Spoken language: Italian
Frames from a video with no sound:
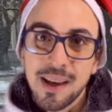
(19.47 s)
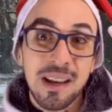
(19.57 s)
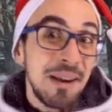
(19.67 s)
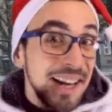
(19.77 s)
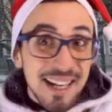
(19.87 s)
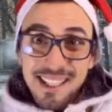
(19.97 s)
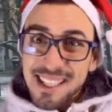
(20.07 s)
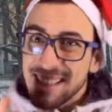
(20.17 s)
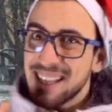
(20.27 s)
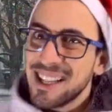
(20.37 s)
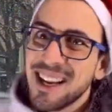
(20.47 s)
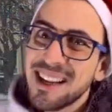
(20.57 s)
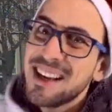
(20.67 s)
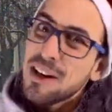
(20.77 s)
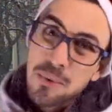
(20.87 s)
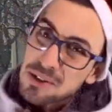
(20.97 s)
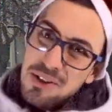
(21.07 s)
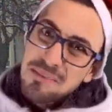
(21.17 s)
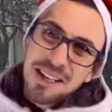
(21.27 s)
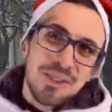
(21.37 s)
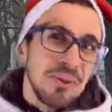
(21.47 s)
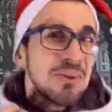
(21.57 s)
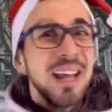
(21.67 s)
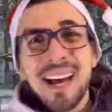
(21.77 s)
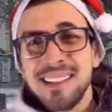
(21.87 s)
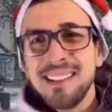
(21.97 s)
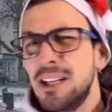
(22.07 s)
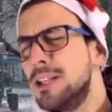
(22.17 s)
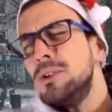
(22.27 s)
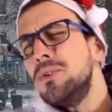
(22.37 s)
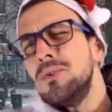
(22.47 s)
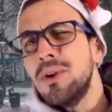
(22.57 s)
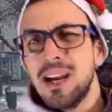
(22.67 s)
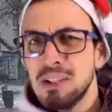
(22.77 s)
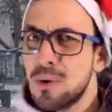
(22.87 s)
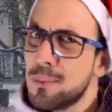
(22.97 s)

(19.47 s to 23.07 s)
I mercatini di Natale qui in Germania sono tanti e ognuno ha la sua